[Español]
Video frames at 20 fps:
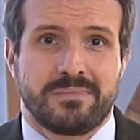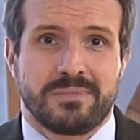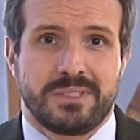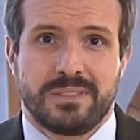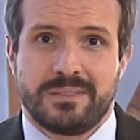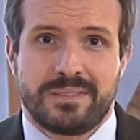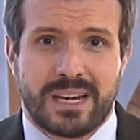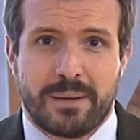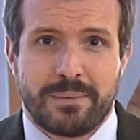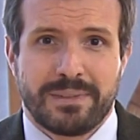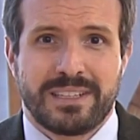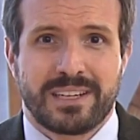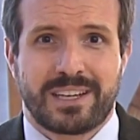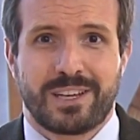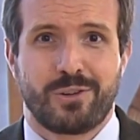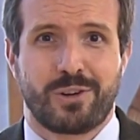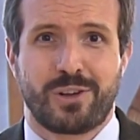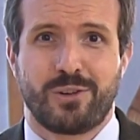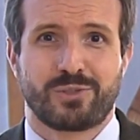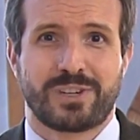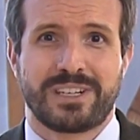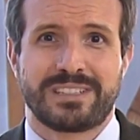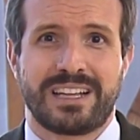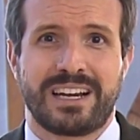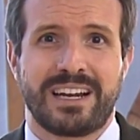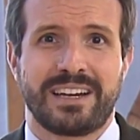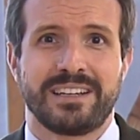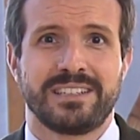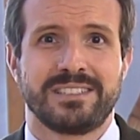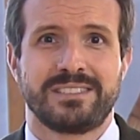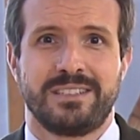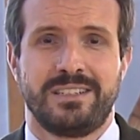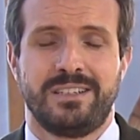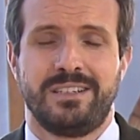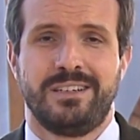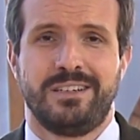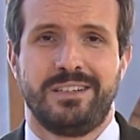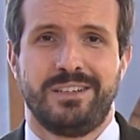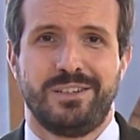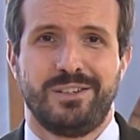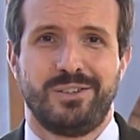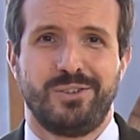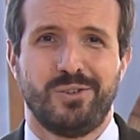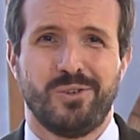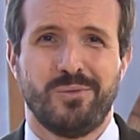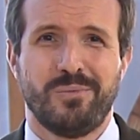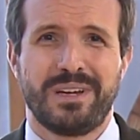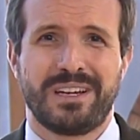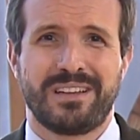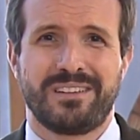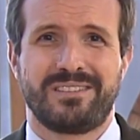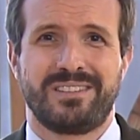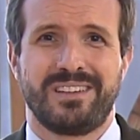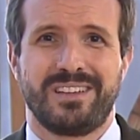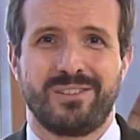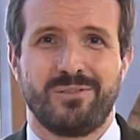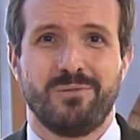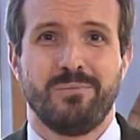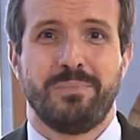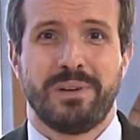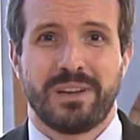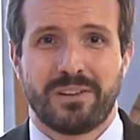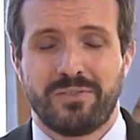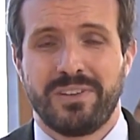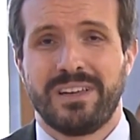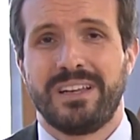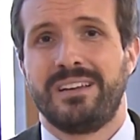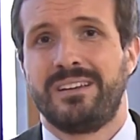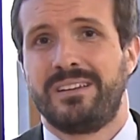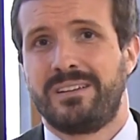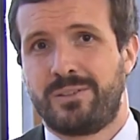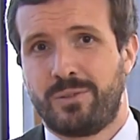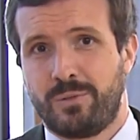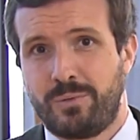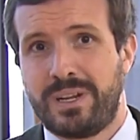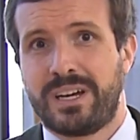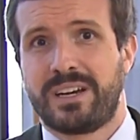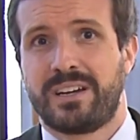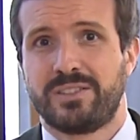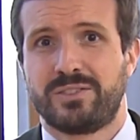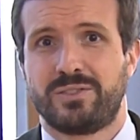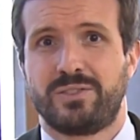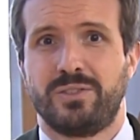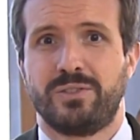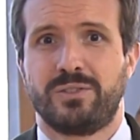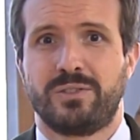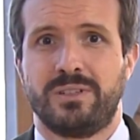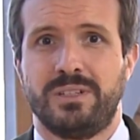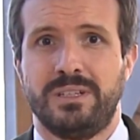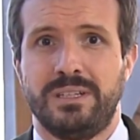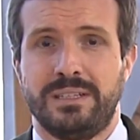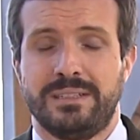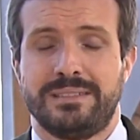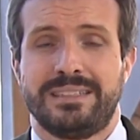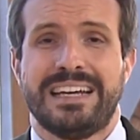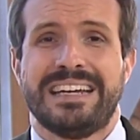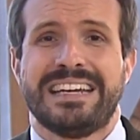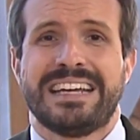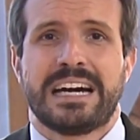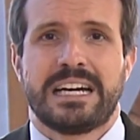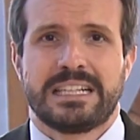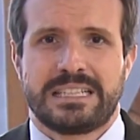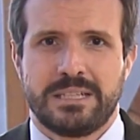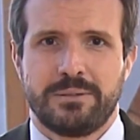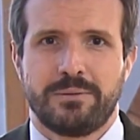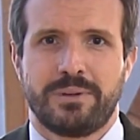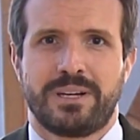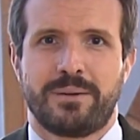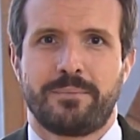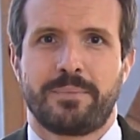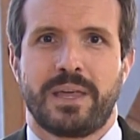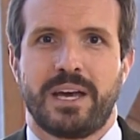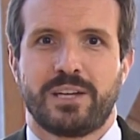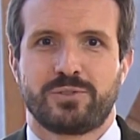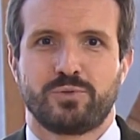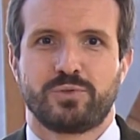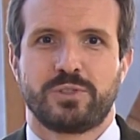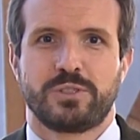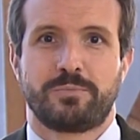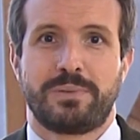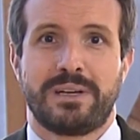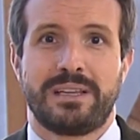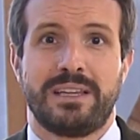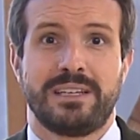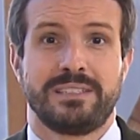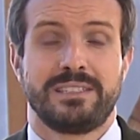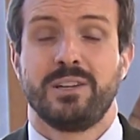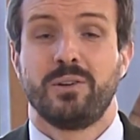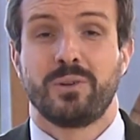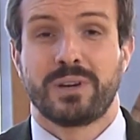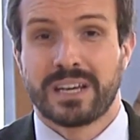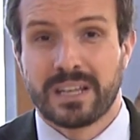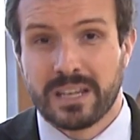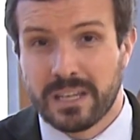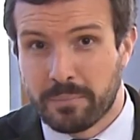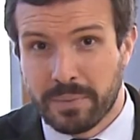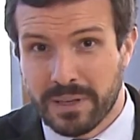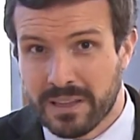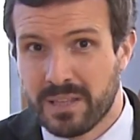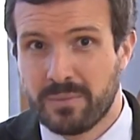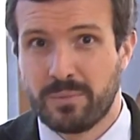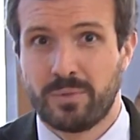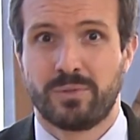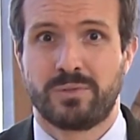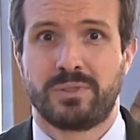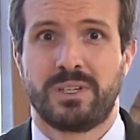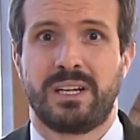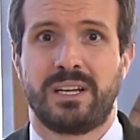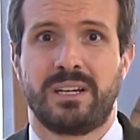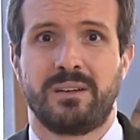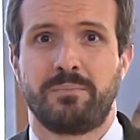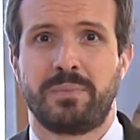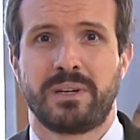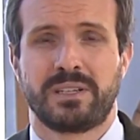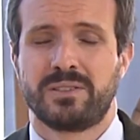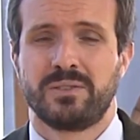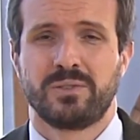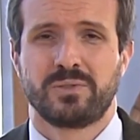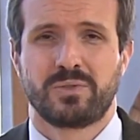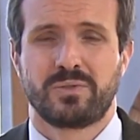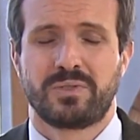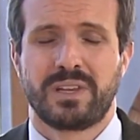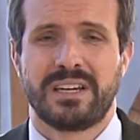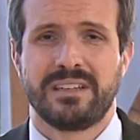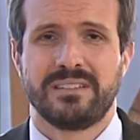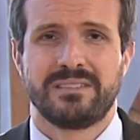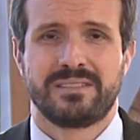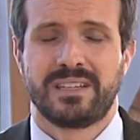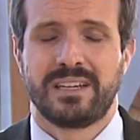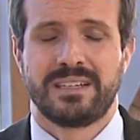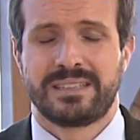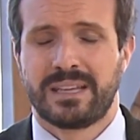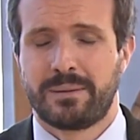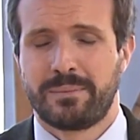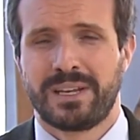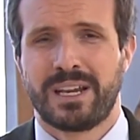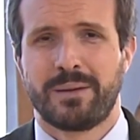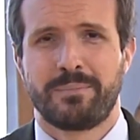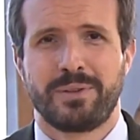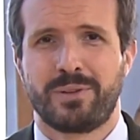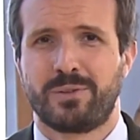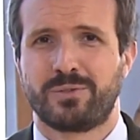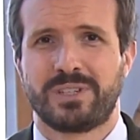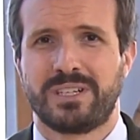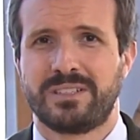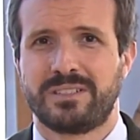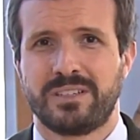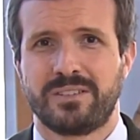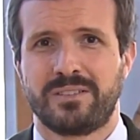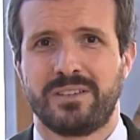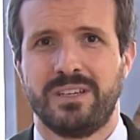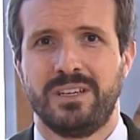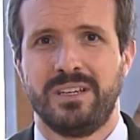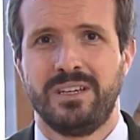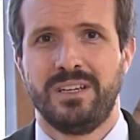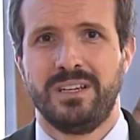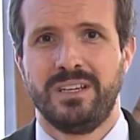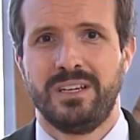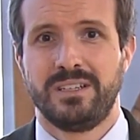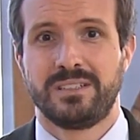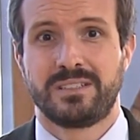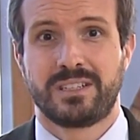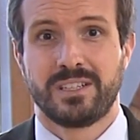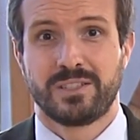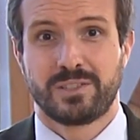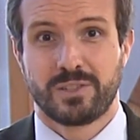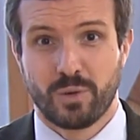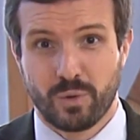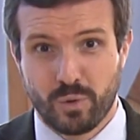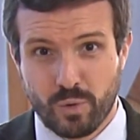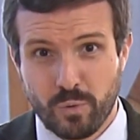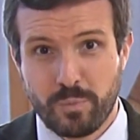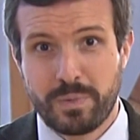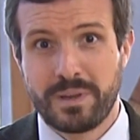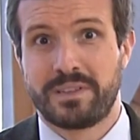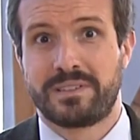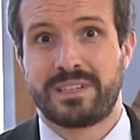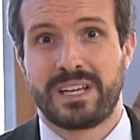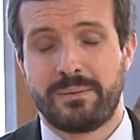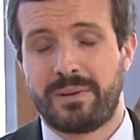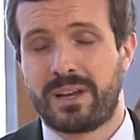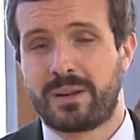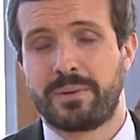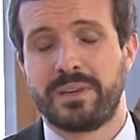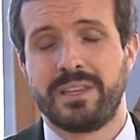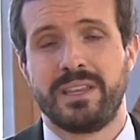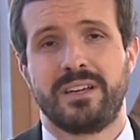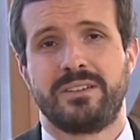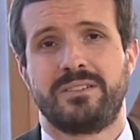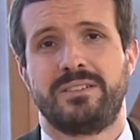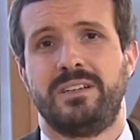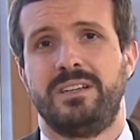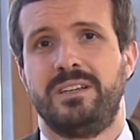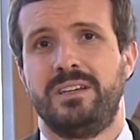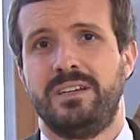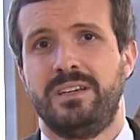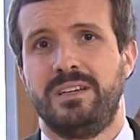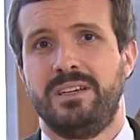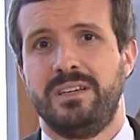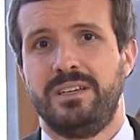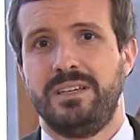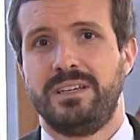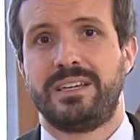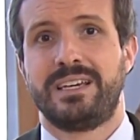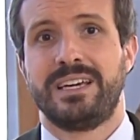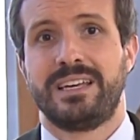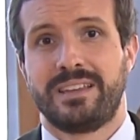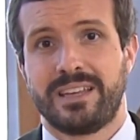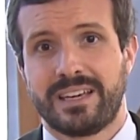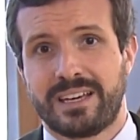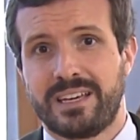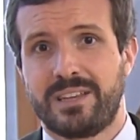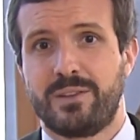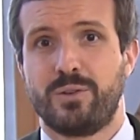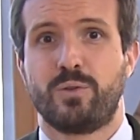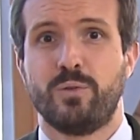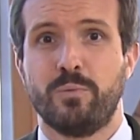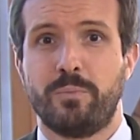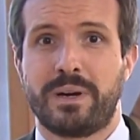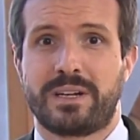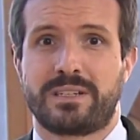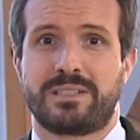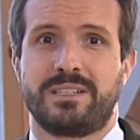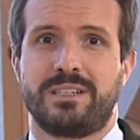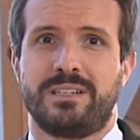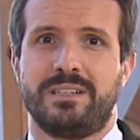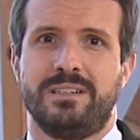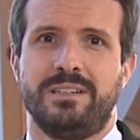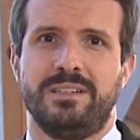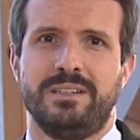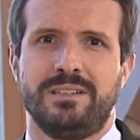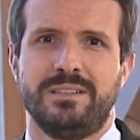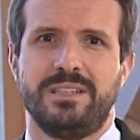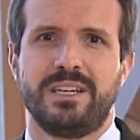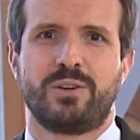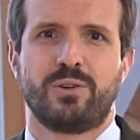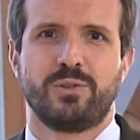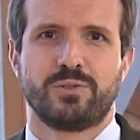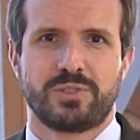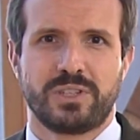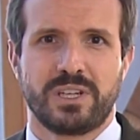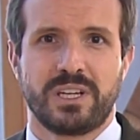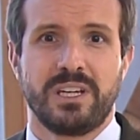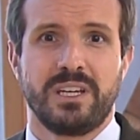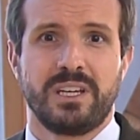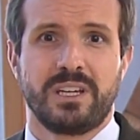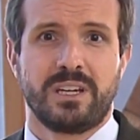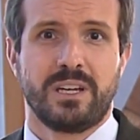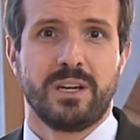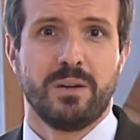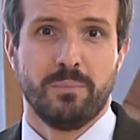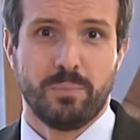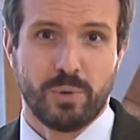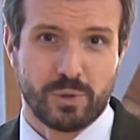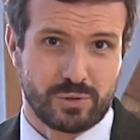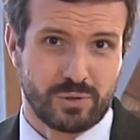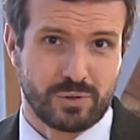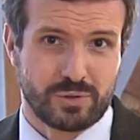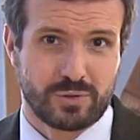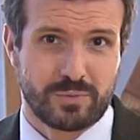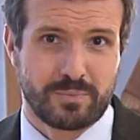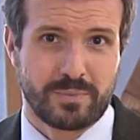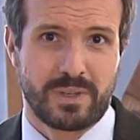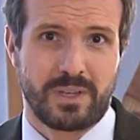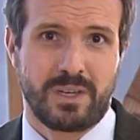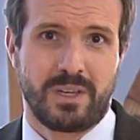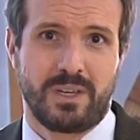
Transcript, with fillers: Sinceramente creo que los catalanes no merecen un perfil con una gestión tan negativa a sus espaldas y lo que le pedimos al Partido Socialista y también a Pedro Sánchez es que se ocupe de salvar vidas y que deje de ocuparse de conseguir votos.